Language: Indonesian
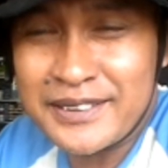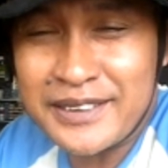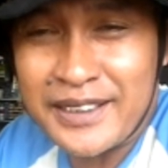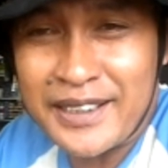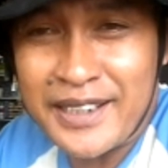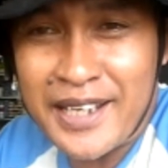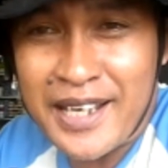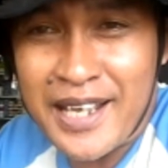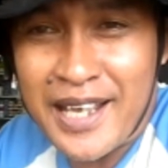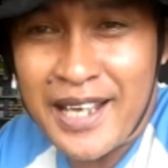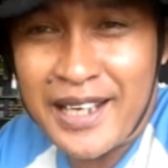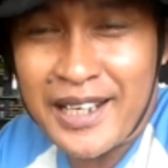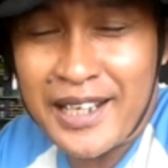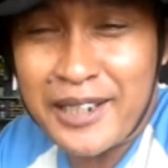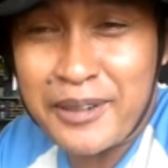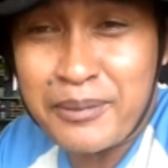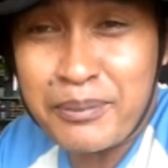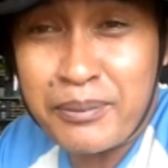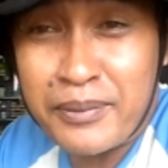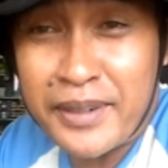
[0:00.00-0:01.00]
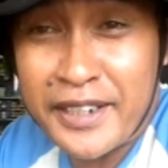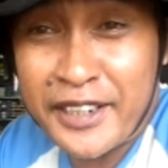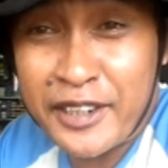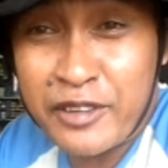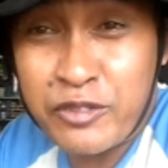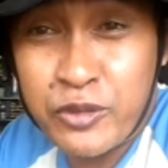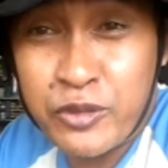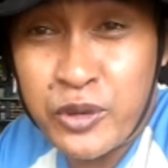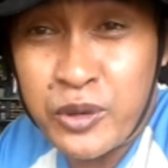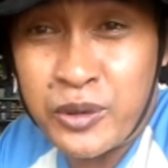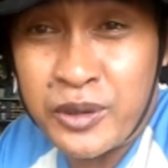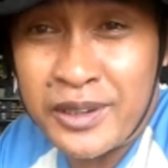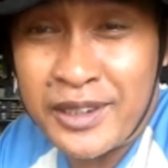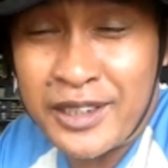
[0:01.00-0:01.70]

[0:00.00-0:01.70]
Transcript: saya akan mereview